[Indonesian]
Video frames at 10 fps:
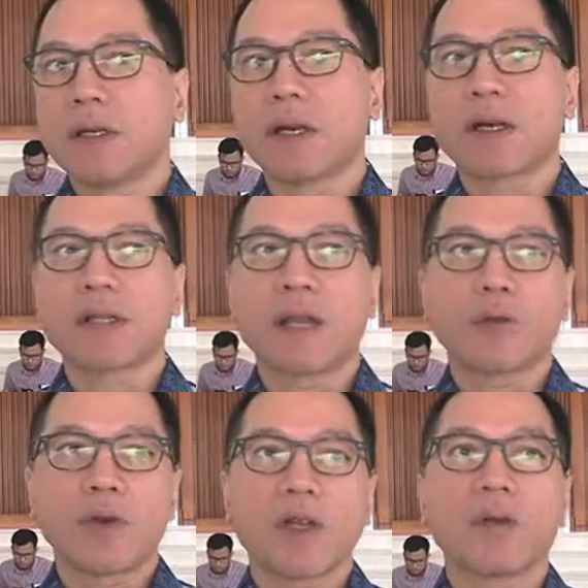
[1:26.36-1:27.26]
Di dekat
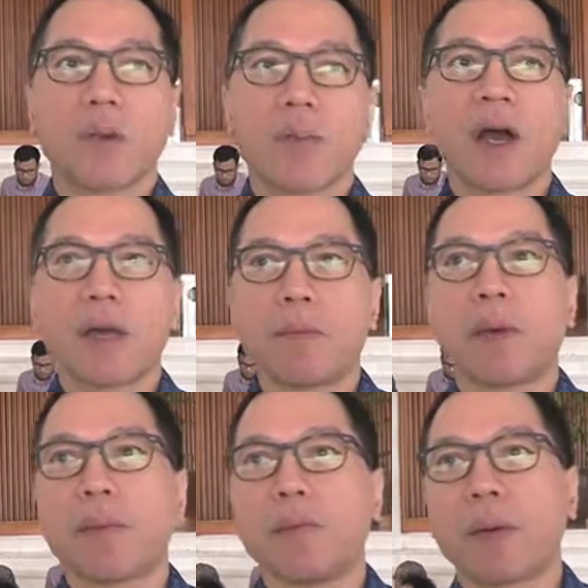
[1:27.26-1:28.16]
Natuna itu memang ada
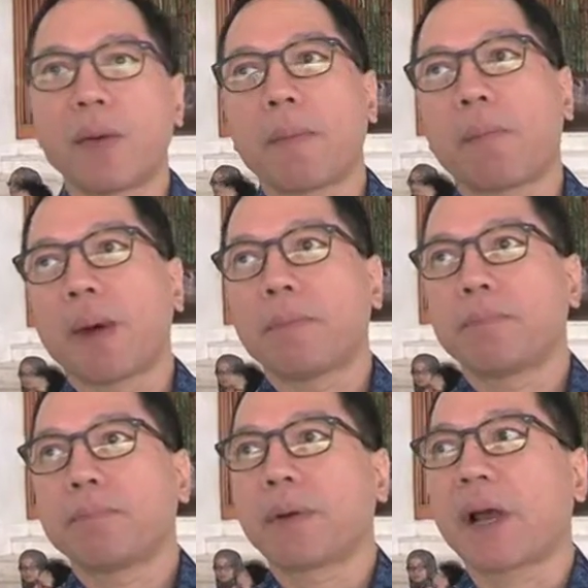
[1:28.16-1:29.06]
beberapa
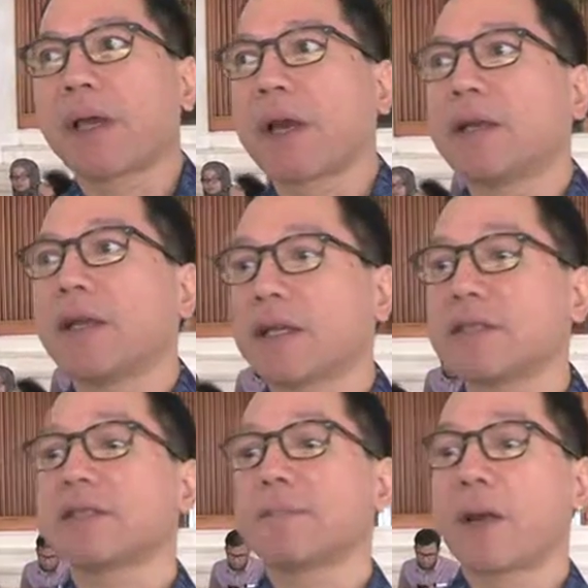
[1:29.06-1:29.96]
perairan di
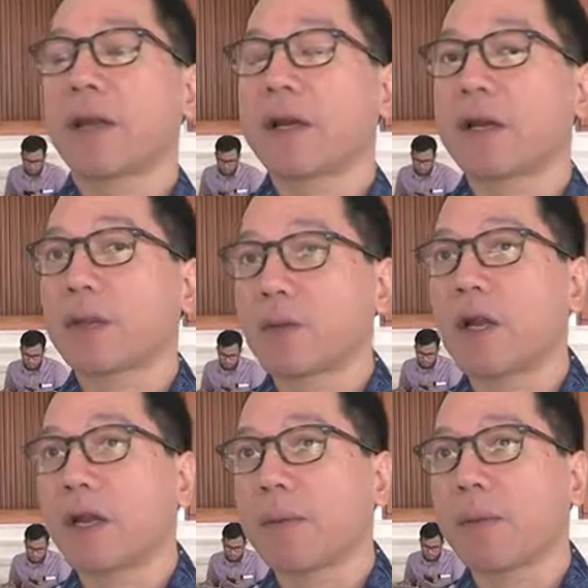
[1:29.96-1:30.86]
atas perairan
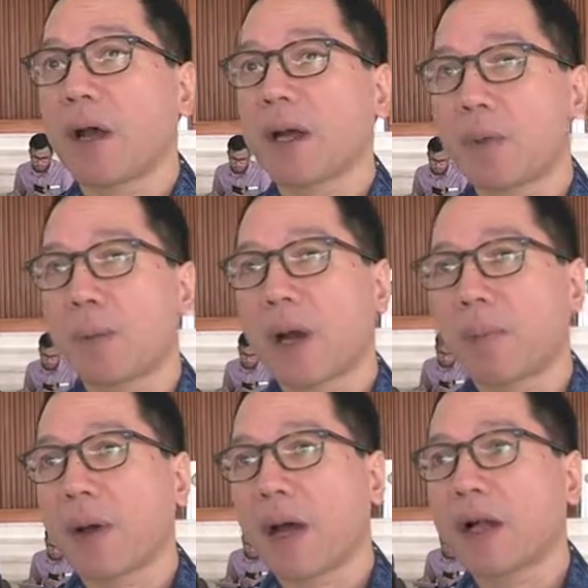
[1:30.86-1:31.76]
Natuna ya, memang ada
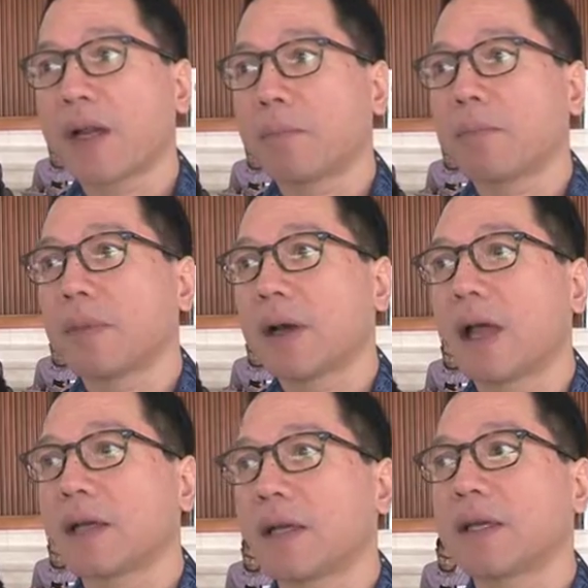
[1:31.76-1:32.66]
beberapa hal yang
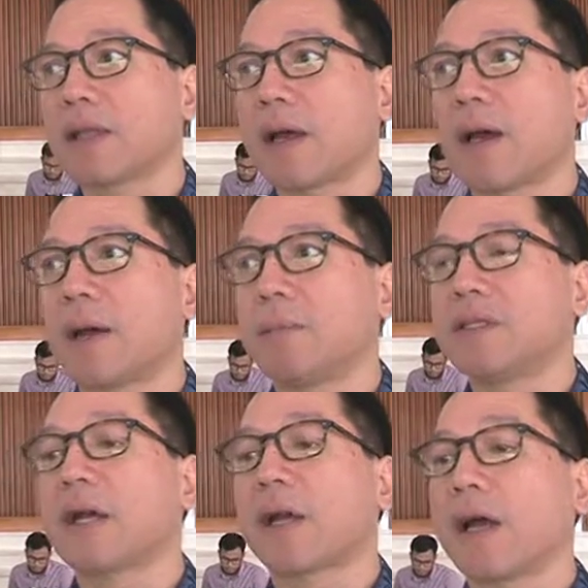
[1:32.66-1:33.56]
lagi kita
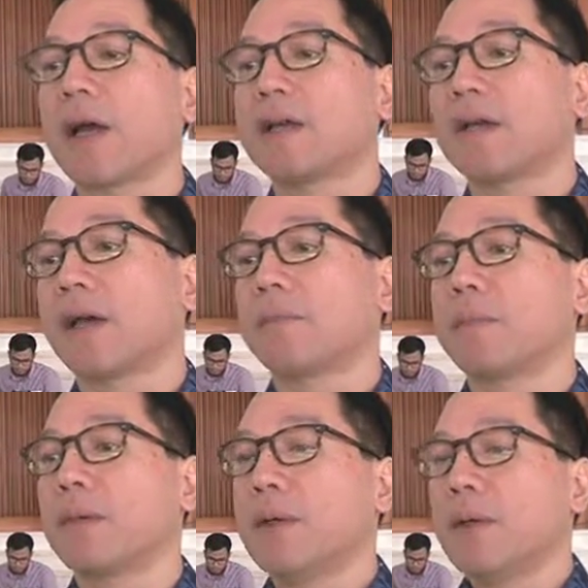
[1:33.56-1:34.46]
bicarakan dengan
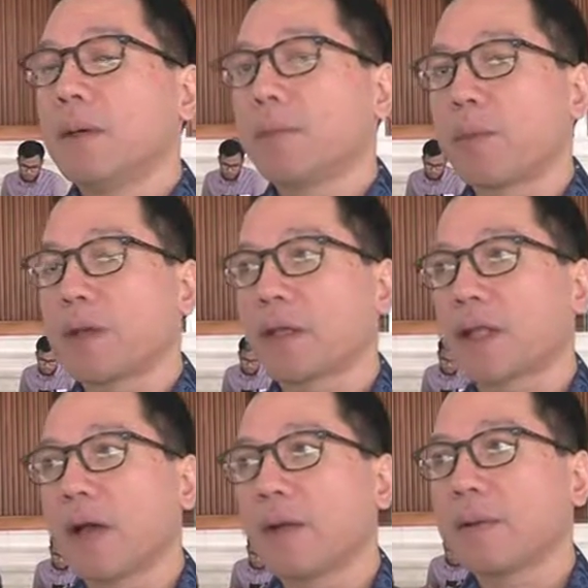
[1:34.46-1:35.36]

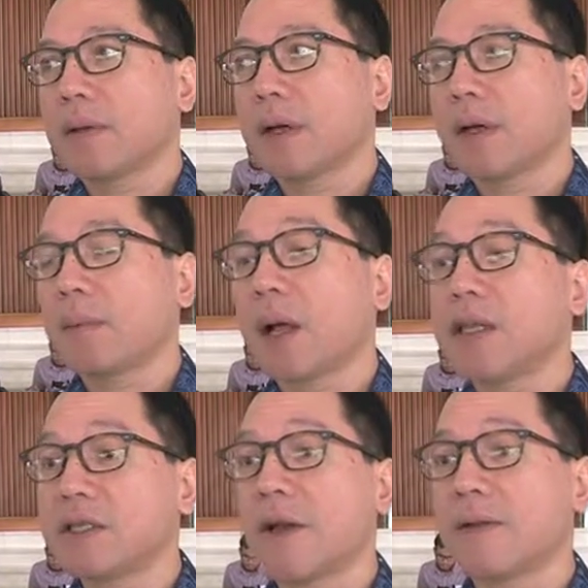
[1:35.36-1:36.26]
pemerintah uh,
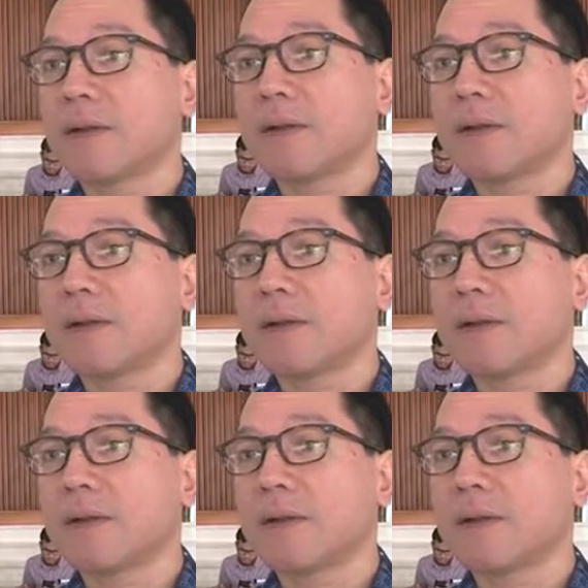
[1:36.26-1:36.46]
Malaysia.